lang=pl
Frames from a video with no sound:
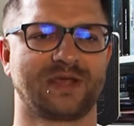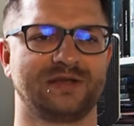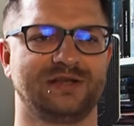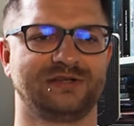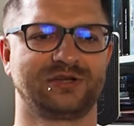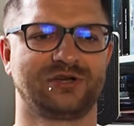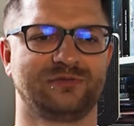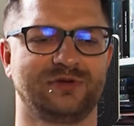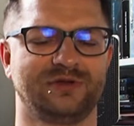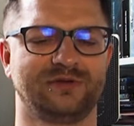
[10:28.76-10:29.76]
Dlatego
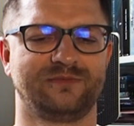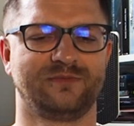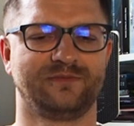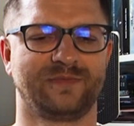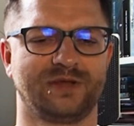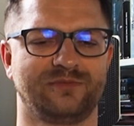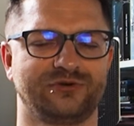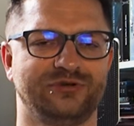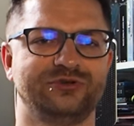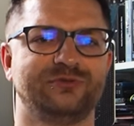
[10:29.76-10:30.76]
y,
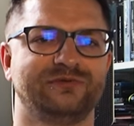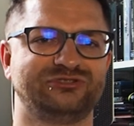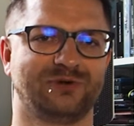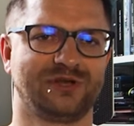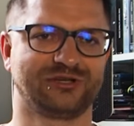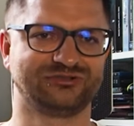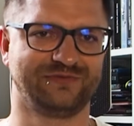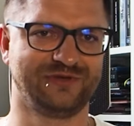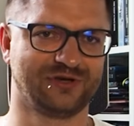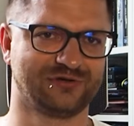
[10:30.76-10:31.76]
prosiliśmy o wysyłanie kaset
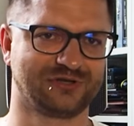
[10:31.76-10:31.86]
wideo,